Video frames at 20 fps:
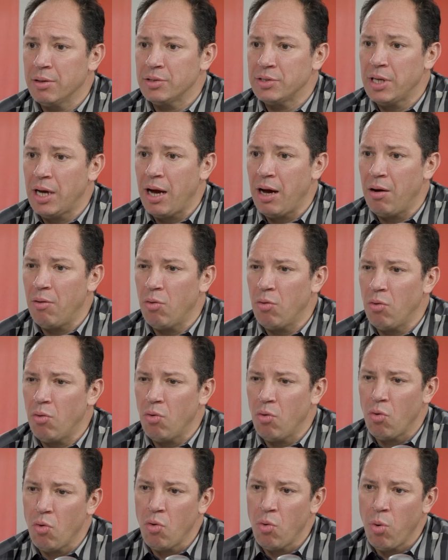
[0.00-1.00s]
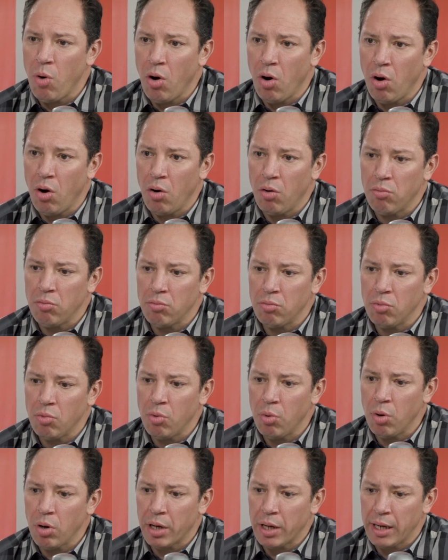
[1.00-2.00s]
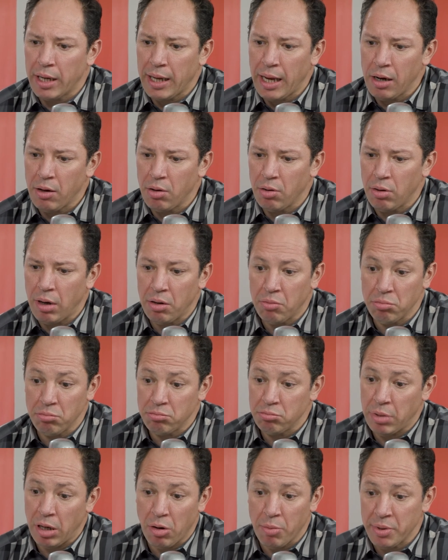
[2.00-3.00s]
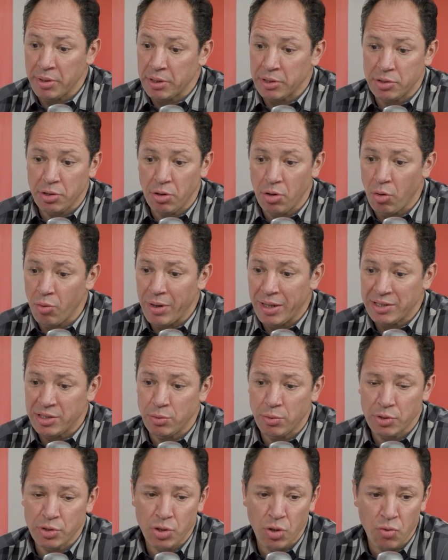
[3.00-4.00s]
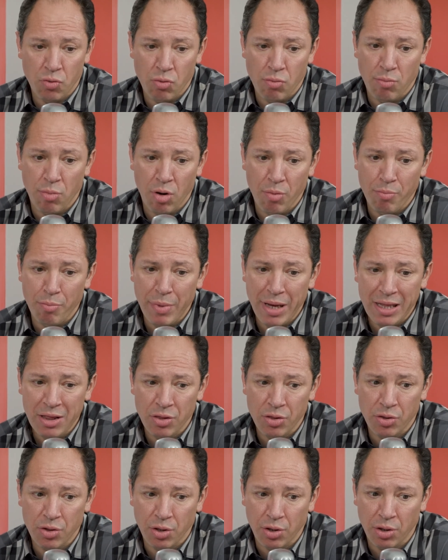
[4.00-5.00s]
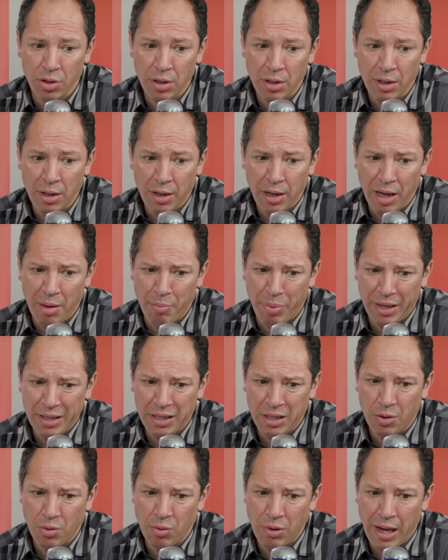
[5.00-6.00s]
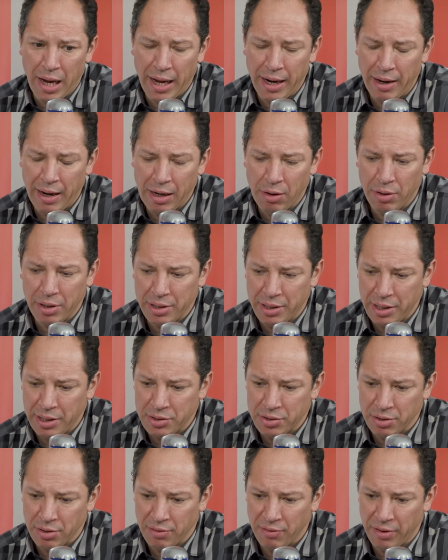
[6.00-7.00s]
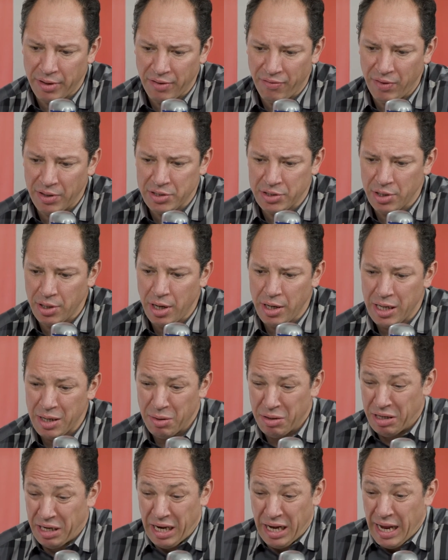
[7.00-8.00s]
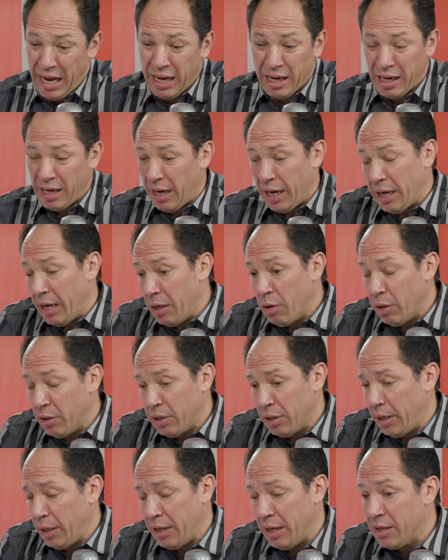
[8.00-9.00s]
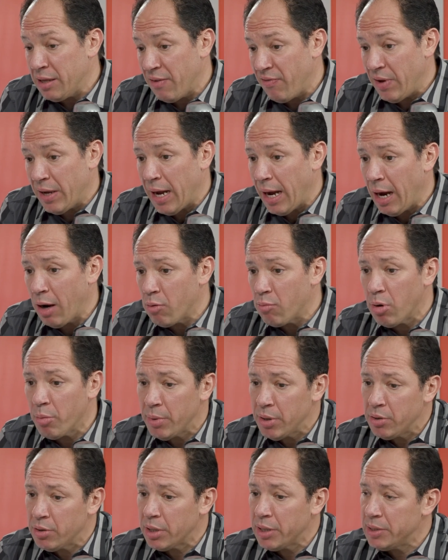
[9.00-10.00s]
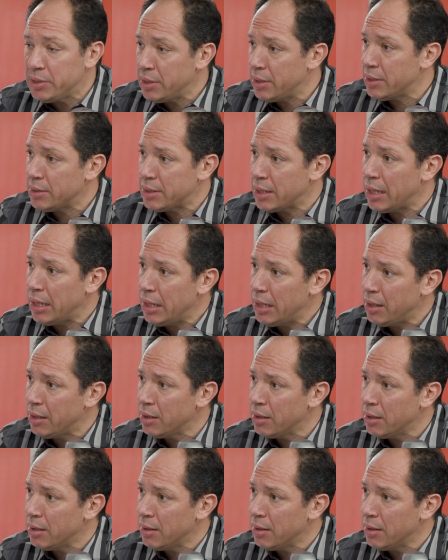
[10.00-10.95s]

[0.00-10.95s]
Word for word: O sea, hubo ¿Hubo, crees que algo, una conversación o una situación, un momento en particular, algo que te hizo reflexionar? ¿Y crees que identificás algún momento que hiciste ese clic?